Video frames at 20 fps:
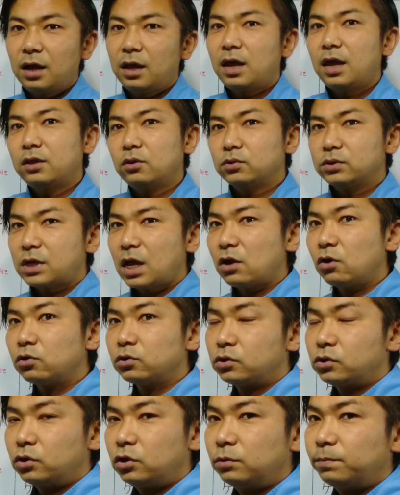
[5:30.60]
はい、えっ、ー、と、最
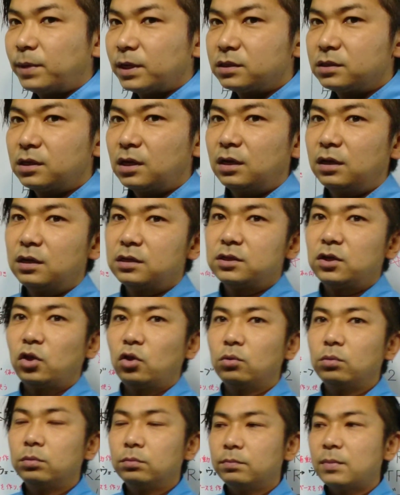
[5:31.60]
後、スルーパスなんですけ
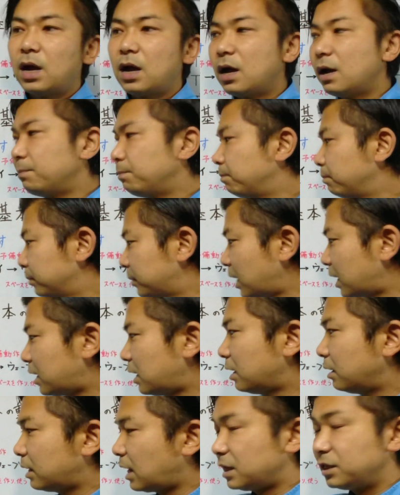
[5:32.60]
ど、まあ、
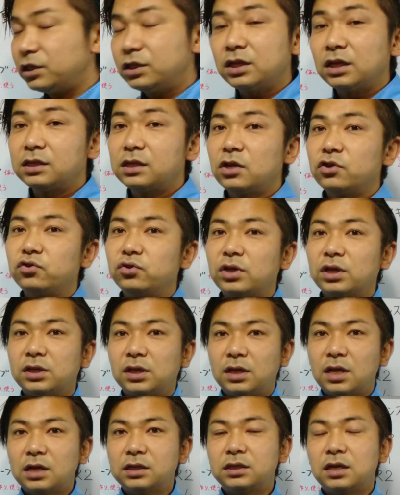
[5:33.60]
縦に走った選手に対
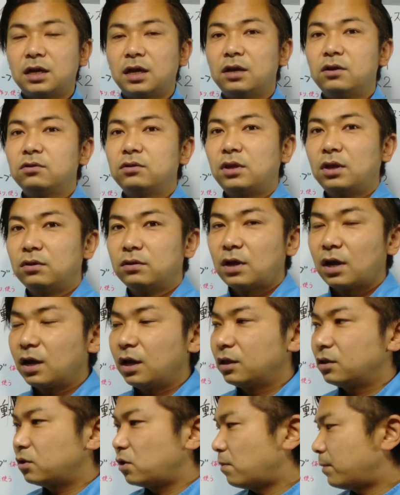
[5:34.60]
して出してあげるっていうだ
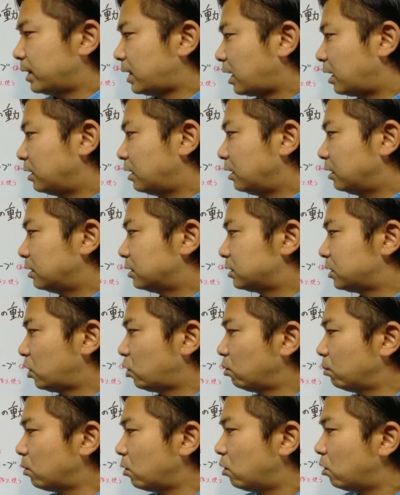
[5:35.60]
けって言えばだけなんです
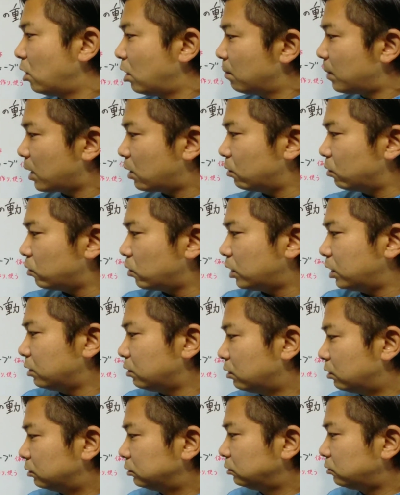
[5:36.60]
けども、この時
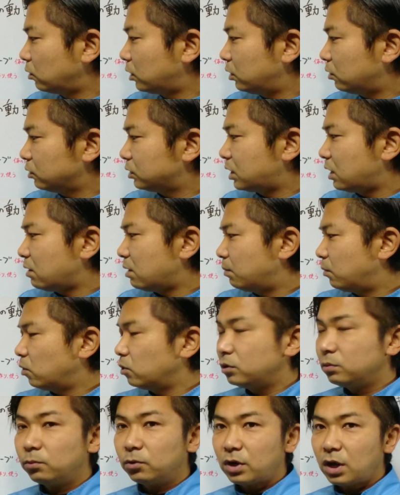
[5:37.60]
の動きとしては
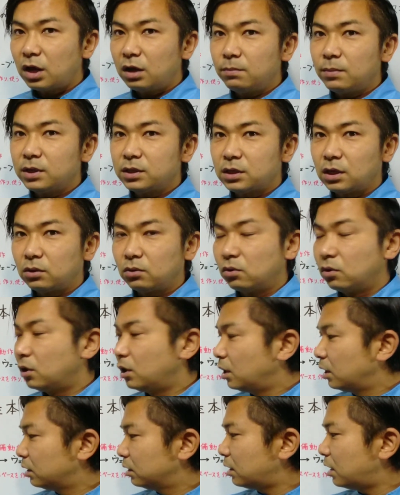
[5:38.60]
ボールもらいましたと。
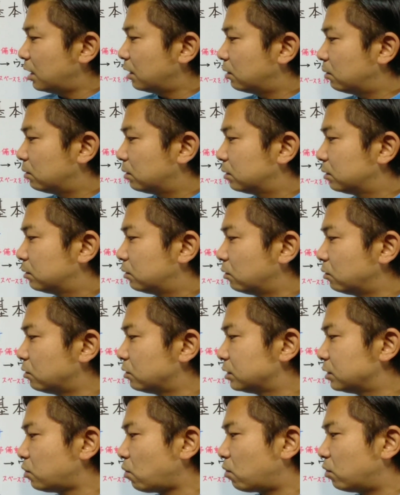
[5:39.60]
で、こ
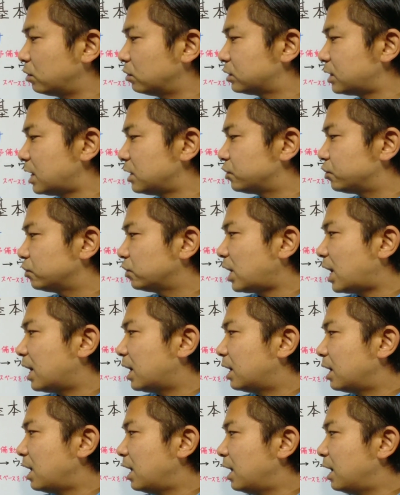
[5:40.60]
の横の選手
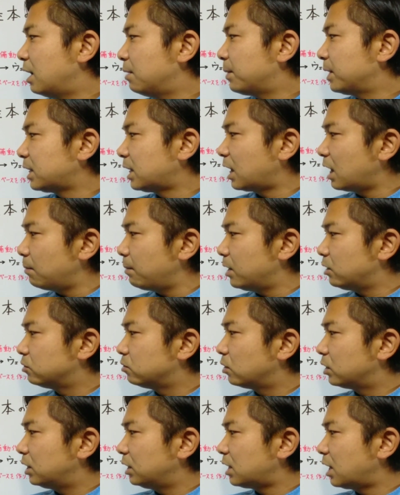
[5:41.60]
が、えー、まあ、斜め
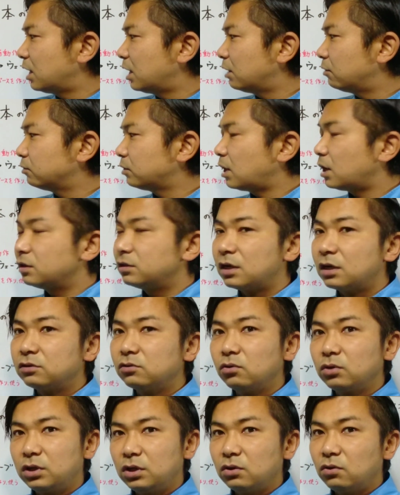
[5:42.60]
の動き、ダイアゴナル
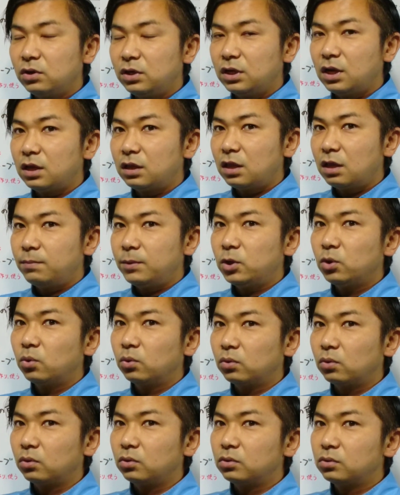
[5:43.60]
な動きを入れてみ
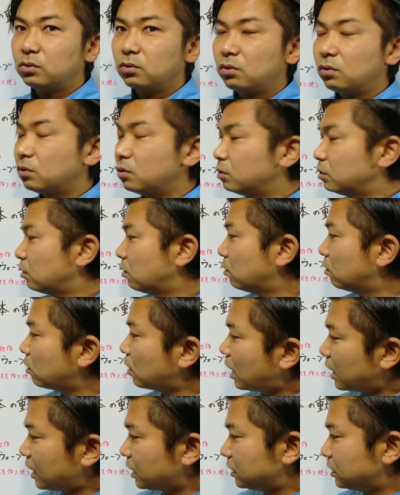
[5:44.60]
ようというところ
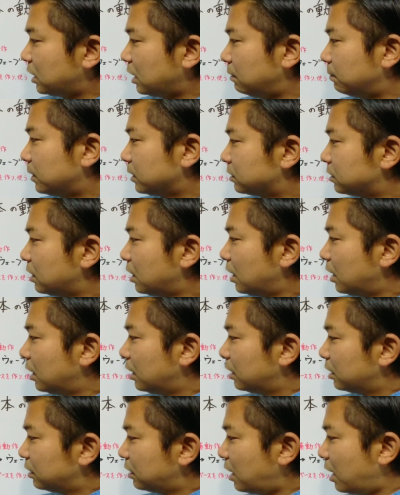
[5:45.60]
を話しています。
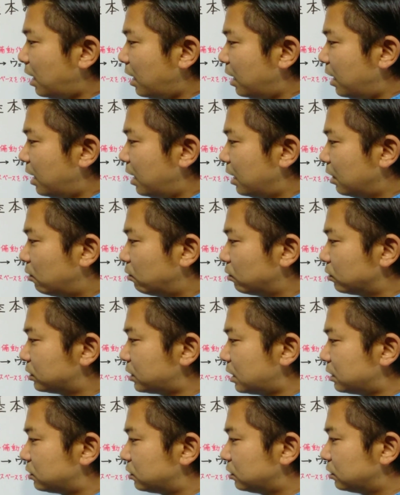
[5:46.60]
で、えー、この
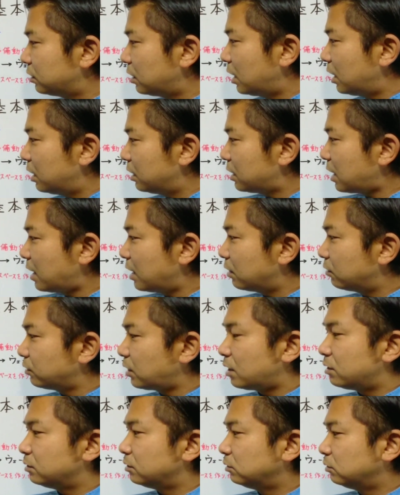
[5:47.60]
選手、えー、
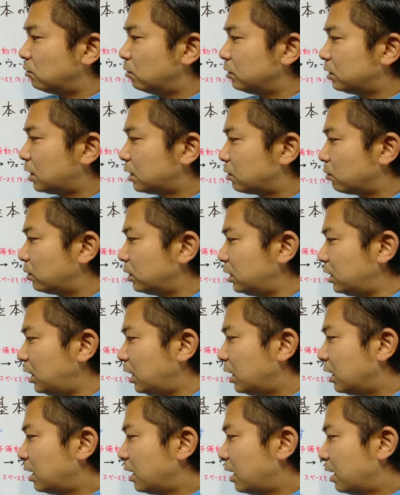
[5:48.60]
ダイアゴナルに動いたとき
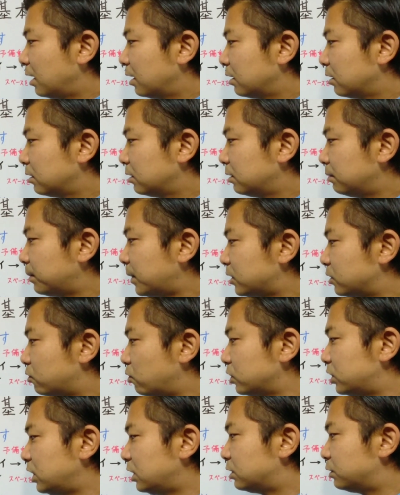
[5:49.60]
に、まあ、
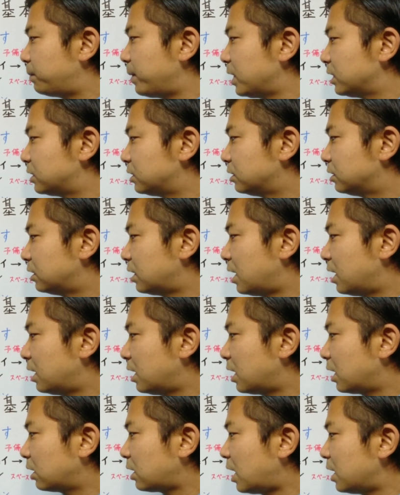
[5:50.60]
少しスペース、
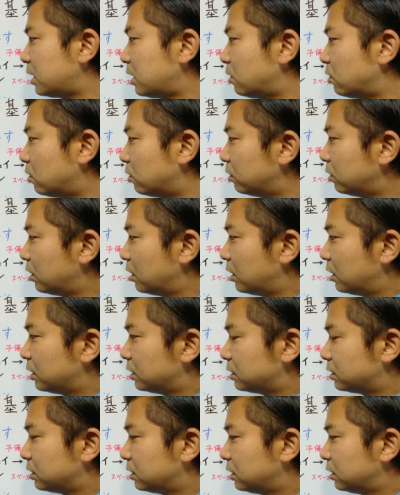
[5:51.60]
えー、相手の
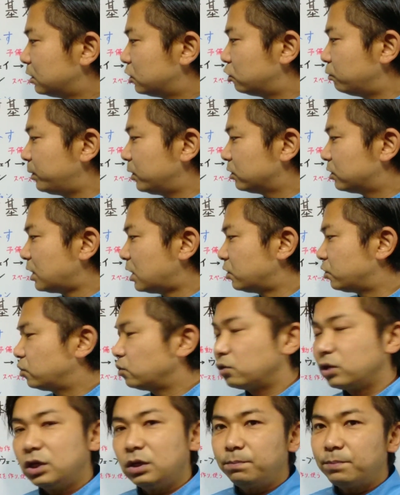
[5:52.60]
守備の選
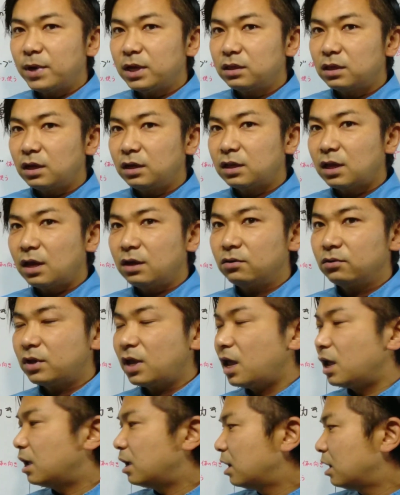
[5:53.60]
手を引っ張っていきたいの
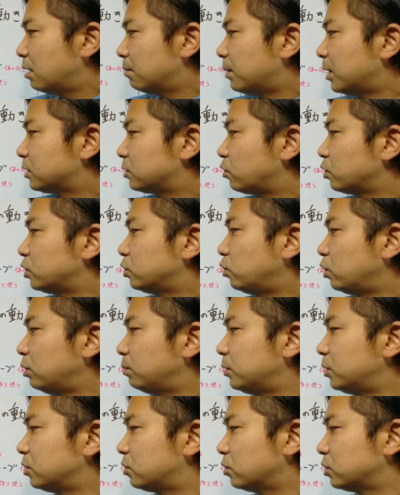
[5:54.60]
で、まあ、少し
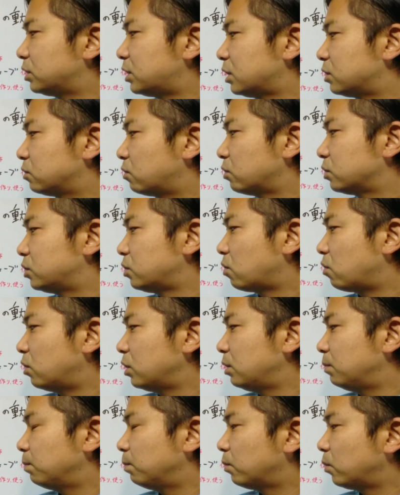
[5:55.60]
ドリブルとして少し
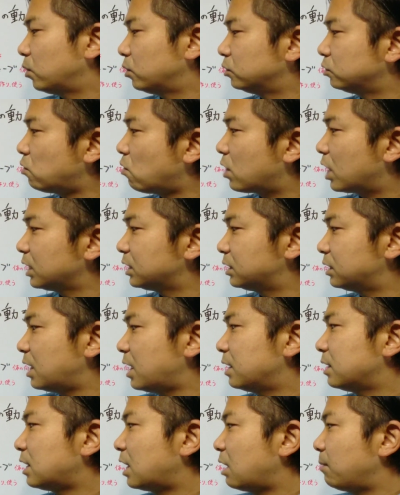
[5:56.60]
横に動かし
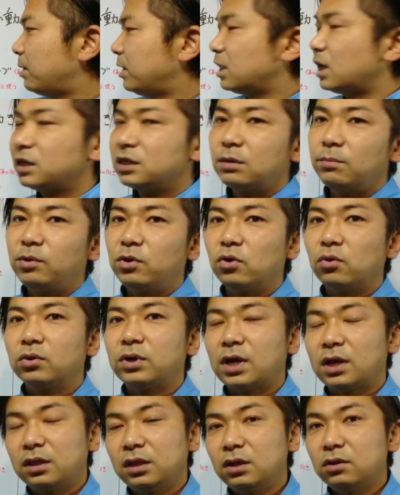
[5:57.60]
て斜めに出してみよ
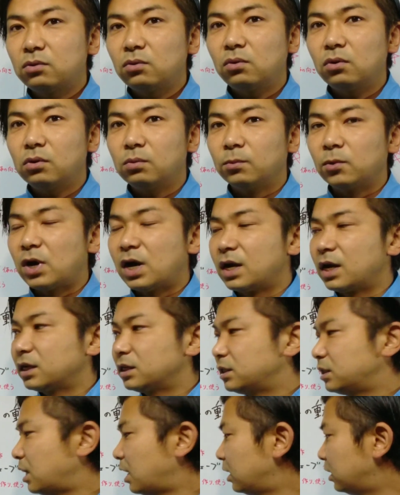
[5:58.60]
うなんていうところも
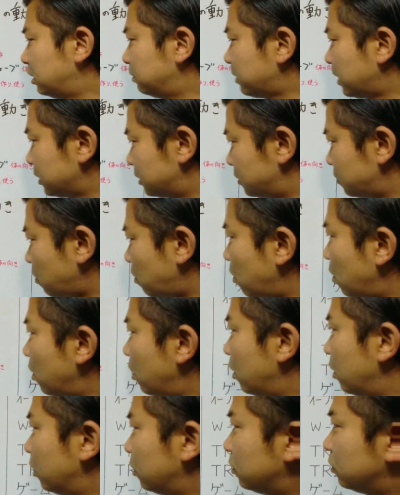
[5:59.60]
話しています。